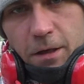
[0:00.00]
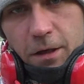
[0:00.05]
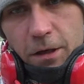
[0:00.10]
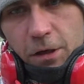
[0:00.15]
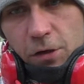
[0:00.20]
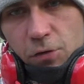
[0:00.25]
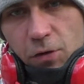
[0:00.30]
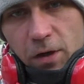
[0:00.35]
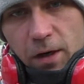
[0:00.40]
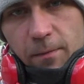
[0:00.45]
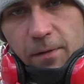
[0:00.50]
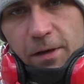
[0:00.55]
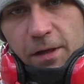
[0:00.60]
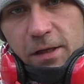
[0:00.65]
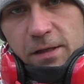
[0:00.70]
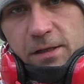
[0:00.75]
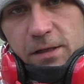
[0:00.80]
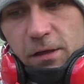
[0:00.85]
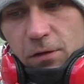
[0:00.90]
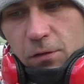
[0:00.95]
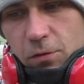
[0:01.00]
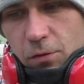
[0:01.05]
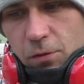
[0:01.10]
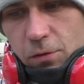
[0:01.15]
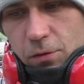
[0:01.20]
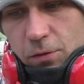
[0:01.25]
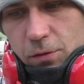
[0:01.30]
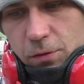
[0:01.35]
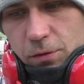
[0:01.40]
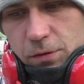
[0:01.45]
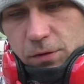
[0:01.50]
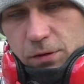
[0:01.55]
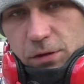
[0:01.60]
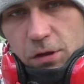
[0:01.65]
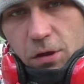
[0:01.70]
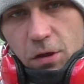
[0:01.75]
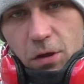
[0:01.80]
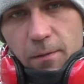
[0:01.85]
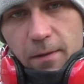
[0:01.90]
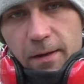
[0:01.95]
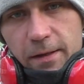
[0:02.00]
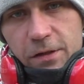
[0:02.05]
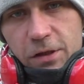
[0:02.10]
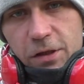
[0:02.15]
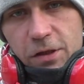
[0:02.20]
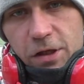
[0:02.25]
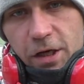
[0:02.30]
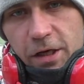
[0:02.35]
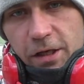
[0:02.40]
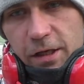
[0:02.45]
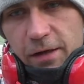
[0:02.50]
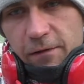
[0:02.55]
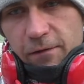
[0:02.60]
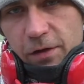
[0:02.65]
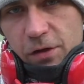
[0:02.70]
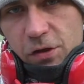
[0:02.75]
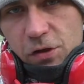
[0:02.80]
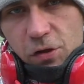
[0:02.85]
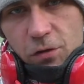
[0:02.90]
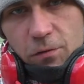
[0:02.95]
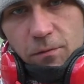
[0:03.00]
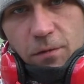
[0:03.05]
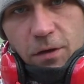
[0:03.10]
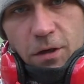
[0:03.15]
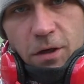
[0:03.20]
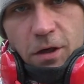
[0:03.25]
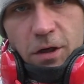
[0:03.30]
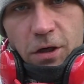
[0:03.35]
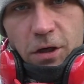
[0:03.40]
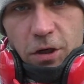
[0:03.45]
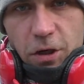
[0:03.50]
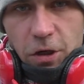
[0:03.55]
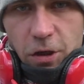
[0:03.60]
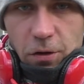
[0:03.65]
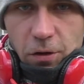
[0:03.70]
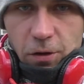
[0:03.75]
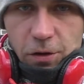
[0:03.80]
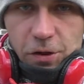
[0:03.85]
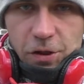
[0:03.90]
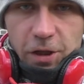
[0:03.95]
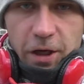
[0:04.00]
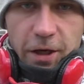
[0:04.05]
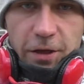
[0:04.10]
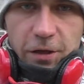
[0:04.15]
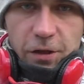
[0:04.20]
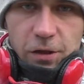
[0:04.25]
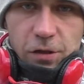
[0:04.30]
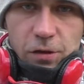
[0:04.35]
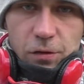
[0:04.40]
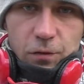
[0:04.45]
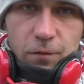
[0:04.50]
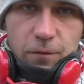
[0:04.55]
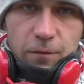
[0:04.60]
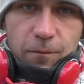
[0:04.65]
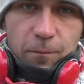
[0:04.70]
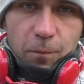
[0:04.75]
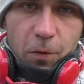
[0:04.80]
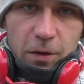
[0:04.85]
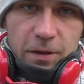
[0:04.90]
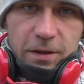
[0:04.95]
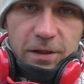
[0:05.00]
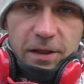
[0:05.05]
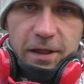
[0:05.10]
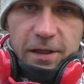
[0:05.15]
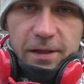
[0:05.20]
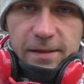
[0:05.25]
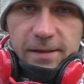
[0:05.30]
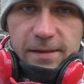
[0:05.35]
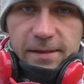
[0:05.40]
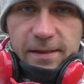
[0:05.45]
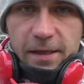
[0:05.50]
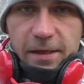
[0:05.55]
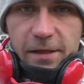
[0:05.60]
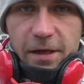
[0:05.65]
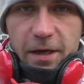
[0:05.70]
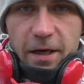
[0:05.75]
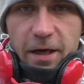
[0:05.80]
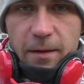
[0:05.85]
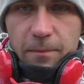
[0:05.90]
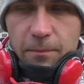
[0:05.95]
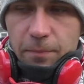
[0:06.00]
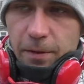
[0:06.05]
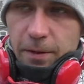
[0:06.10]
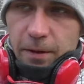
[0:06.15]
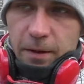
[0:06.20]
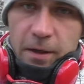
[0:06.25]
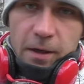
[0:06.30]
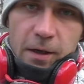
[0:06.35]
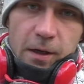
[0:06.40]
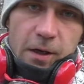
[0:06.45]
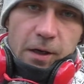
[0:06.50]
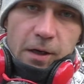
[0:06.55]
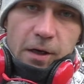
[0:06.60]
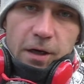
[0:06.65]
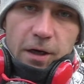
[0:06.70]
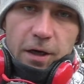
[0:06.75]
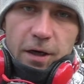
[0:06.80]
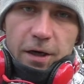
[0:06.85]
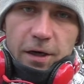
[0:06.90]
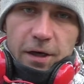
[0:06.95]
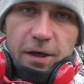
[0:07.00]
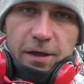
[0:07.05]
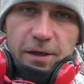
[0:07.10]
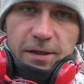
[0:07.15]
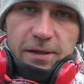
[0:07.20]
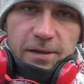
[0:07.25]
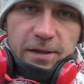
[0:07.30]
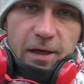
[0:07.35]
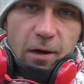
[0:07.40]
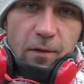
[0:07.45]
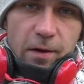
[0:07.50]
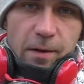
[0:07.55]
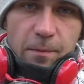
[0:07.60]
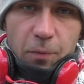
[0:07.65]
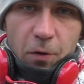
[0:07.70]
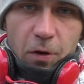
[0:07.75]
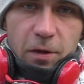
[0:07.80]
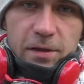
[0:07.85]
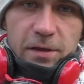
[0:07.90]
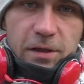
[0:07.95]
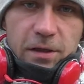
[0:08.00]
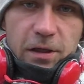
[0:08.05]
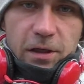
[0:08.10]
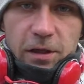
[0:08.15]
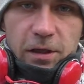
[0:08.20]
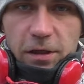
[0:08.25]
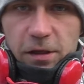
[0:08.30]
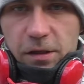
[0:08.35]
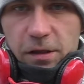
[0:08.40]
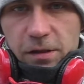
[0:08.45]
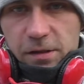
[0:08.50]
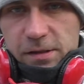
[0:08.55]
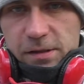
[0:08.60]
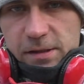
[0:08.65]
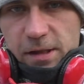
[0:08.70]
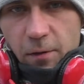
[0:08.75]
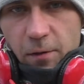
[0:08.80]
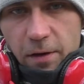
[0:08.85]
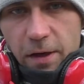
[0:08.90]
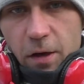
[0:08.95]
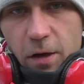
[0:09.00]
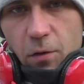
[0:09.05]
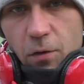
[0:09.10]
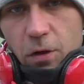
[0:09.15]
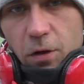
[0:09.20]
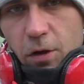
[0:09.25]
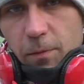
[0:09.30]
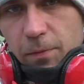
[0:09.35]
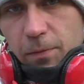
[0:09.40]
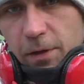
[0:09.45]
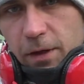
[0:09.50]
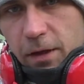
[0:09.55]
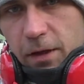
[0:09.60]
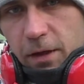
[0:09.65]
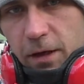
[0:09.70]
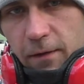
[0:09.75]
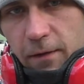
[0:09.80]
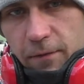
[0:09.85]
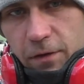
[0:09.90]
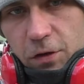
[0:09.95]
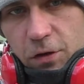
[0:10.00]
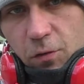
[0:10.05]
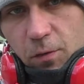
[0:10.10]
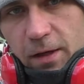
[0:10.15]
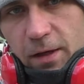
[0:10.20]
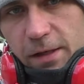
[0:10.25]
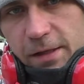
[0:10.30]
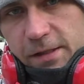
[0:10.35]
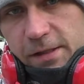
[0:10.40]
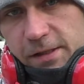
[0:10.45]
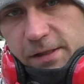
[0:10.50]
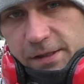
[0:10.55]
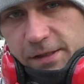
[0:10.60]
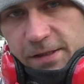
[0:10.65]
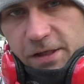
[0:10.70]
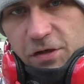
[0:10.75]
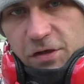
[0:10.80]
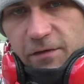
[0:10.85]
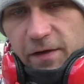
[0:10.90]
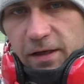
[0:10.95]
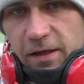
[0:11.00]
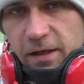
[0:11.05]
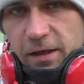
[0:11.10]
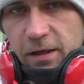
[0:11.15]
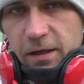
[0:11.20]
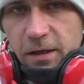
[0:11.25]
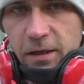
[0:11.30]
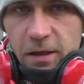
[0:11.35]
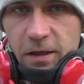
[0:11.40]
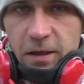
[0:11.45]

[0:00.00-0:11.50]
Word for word: y, która ma na celu zgromadzić jak największą ilość artystów polskiej sceny rap z całej Polski, z całej Europy, ewentualnie i ze świata